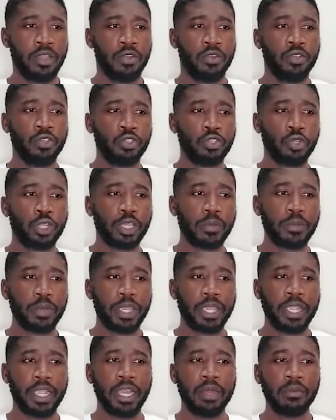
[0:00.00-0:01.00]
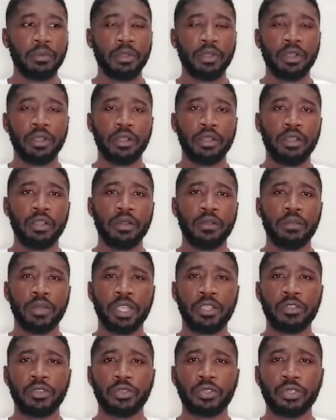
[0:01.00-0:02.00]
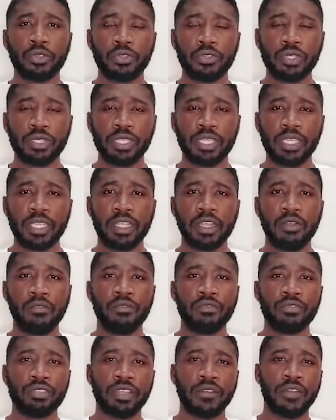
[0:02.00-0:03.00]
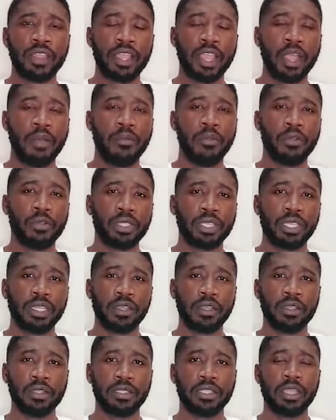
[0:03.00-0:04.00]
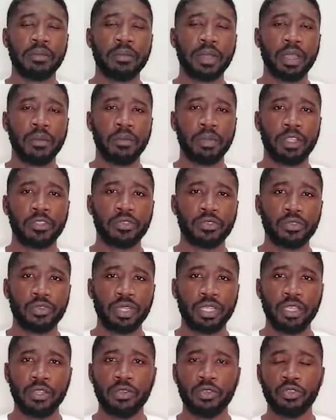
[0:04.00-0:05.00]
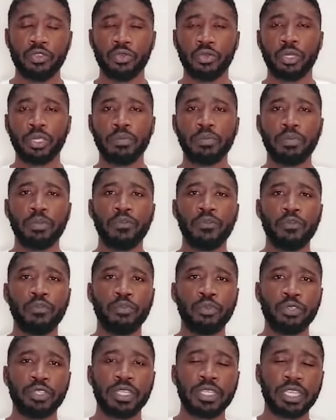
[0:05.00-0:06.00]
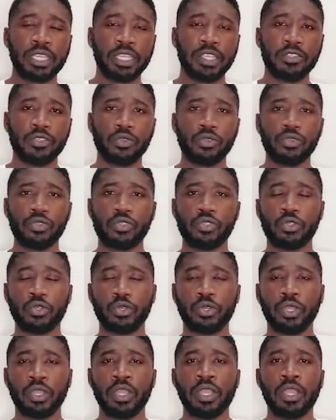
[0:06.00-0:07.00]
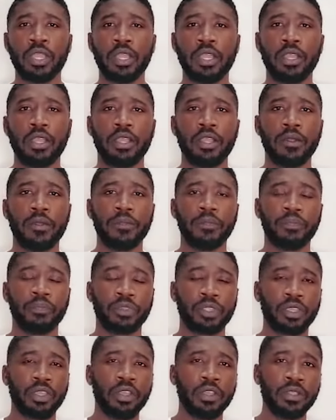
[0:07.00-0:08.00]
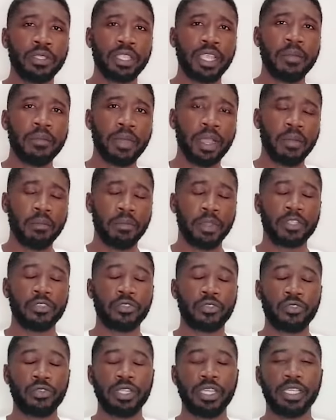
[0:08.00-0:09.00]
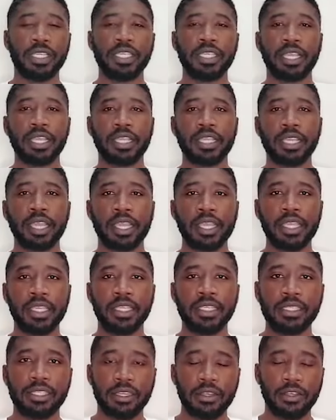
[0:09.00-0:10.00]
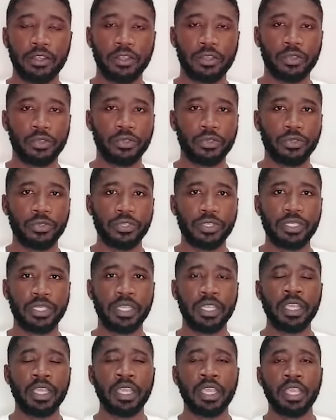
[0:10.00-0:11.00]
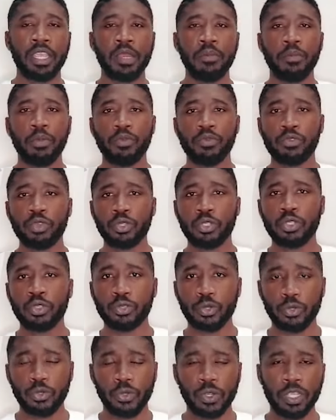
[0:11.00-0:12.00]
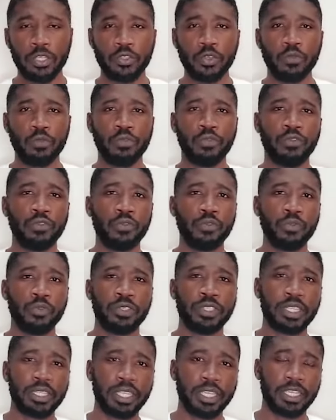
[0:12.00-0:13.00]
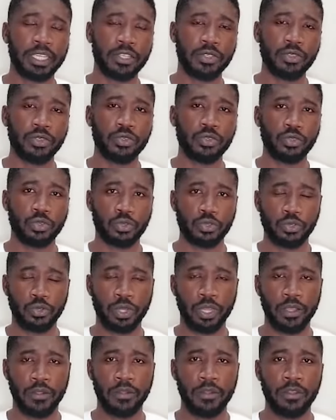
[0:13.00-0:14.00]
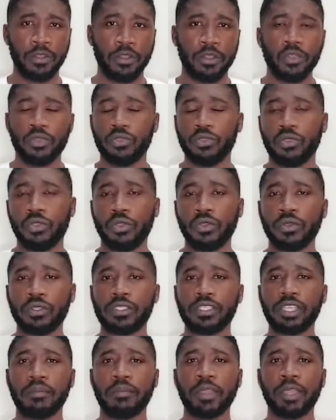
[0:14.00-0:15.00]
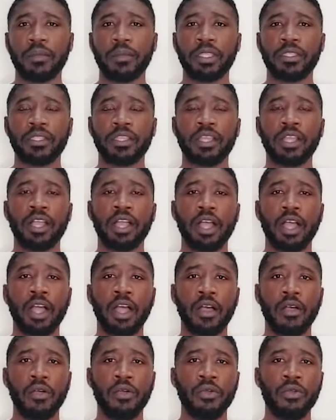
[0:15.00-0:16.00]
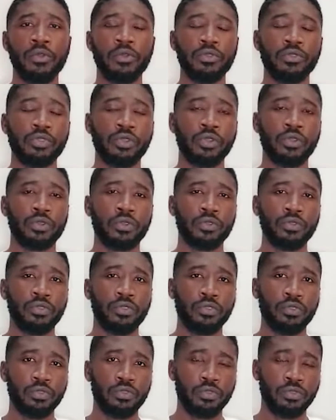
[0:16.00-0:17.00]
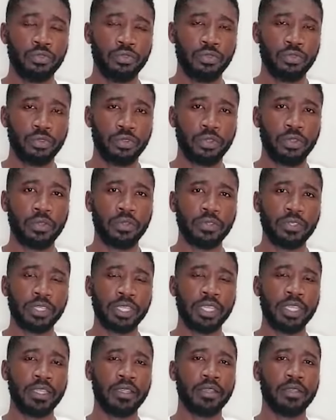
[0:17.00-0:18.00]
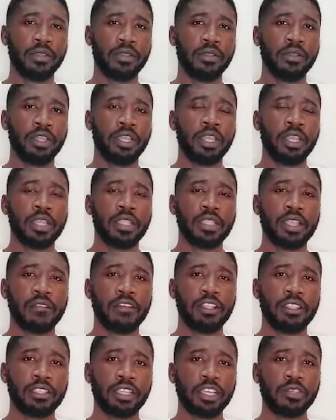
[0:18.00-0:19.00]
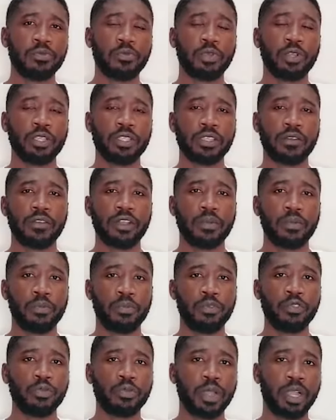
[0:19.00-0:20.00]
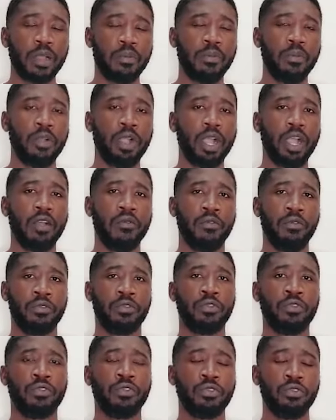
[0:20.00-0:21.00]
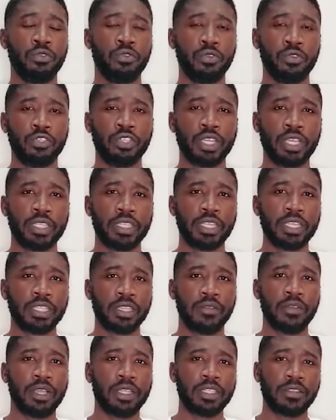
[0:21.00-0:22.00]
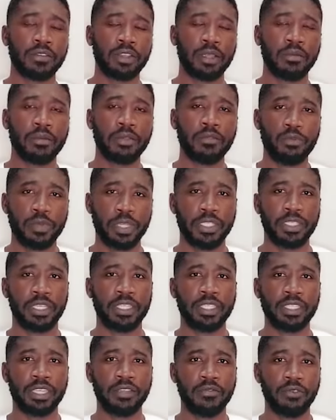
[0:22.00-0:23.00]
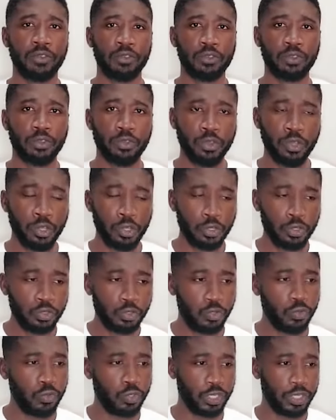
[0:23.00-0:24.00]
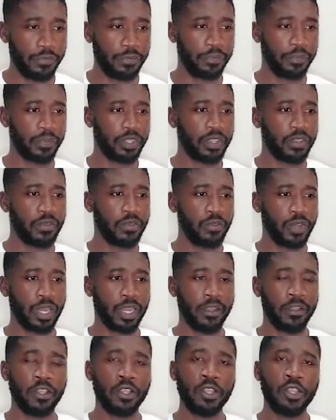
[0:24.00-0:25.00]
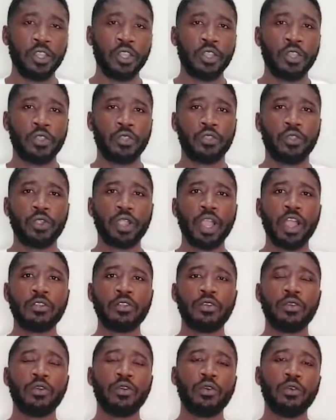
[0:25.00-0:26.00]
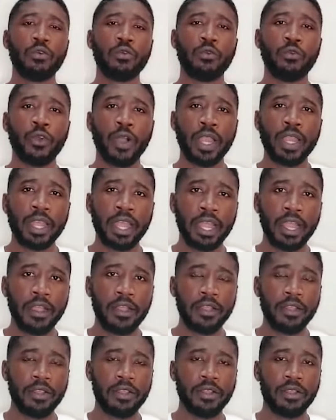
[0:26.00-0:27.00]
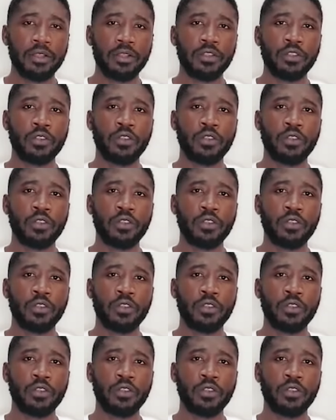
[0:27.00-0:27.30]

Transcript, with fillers: Le jury peut également, par curiosité, quand vous avez abordé un thème en particulier, le jury peut vous poser des questions sur euh, un thème en particulier qui a, qui aiguisé leur curiosité, ils peuvent sauter sur l'occasion pour vous poser des questions sur cela. Donc, ça permettra à eux donc de, de, creuser euh, davantage pour en savoir plus par rapport à votre recherche et savoir si vraiment vous maîtrisez votre sujet. Voilà. Donc, en gros, voilà euh,